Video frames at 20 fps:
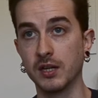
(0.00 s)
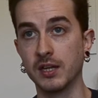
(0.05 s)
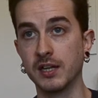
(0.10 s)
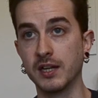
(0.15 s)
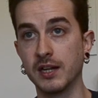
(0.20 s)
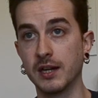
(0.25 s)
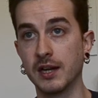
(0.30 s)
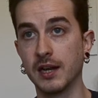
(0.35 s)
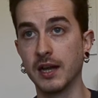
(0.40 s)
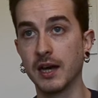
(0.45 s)

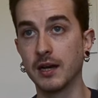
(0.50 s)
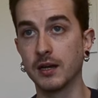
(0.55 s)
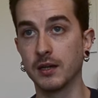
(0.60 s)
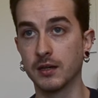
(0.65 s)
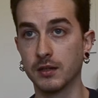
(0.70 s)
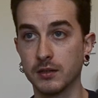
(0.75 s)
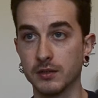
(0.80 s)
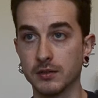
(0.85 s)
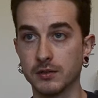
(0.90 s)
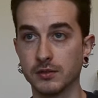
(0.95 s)
Et
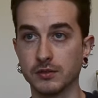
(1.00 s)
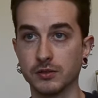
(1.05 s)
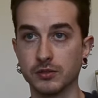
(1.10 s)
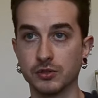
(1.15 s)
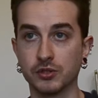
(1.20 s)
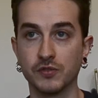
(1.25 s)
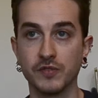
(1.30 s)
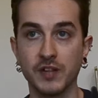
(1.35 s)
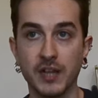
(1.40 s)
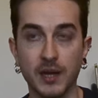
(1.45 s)
là, euh,
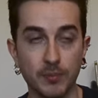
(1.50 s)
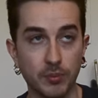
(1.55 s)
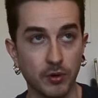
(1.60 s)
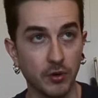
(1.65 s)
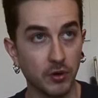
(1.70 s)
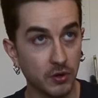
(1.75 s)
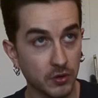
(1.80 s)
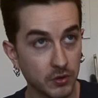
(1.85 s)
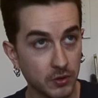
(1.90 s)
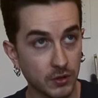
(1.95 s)
je vais
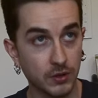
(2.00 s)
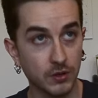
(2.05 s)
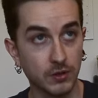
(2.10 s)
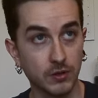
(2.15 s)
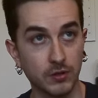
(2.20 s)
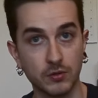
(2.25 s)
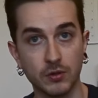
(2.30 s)
apprendre